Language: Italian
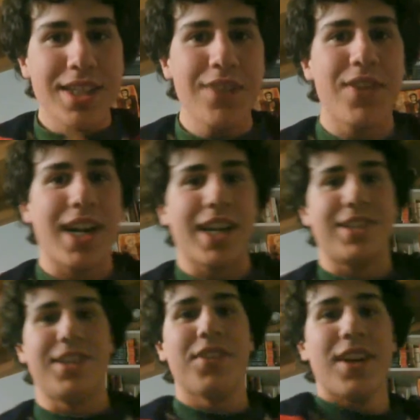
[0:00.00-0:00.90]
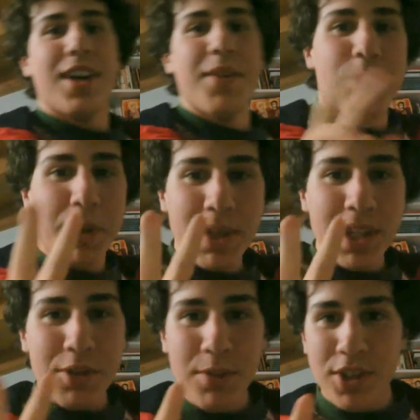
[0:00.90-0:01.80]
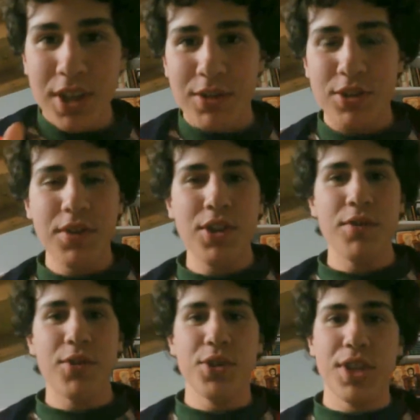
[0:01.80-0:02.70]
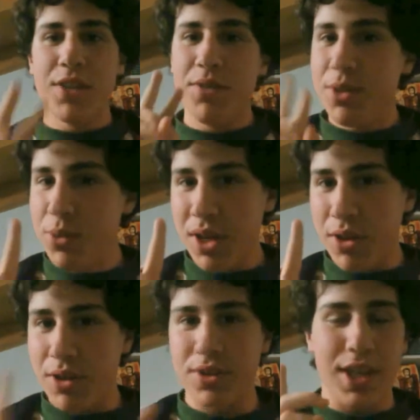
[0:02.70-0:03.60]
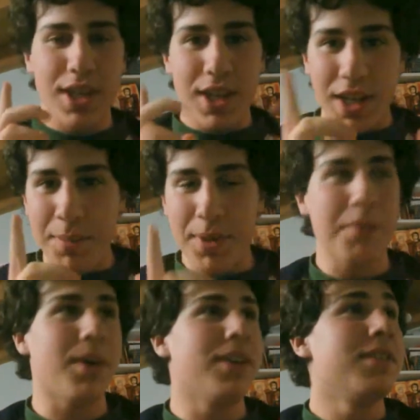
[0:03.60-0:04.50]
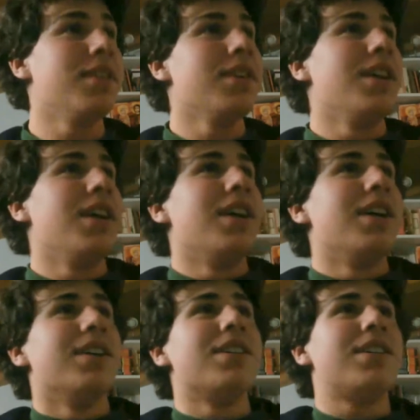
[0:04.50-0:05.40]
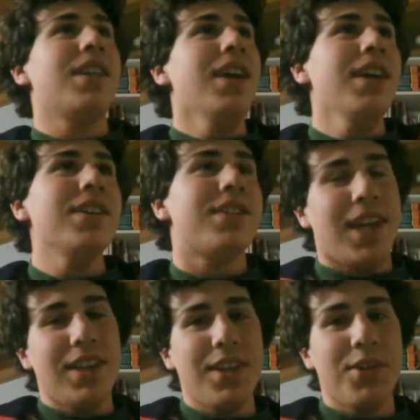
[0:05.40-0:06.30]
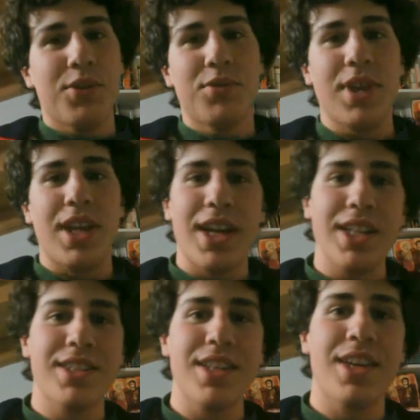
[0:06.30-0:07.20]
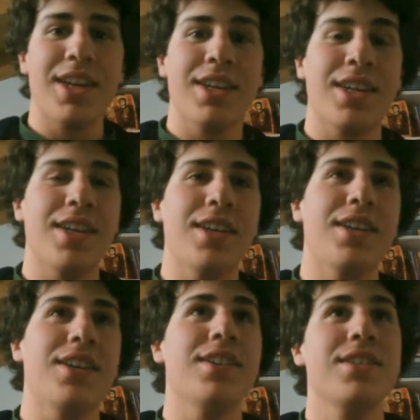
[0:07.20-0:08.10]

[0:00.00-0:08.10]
Salve ragazzi! Prima di cominciare questo video voglio dirvi due cose. La prima, se state con una ragazza che...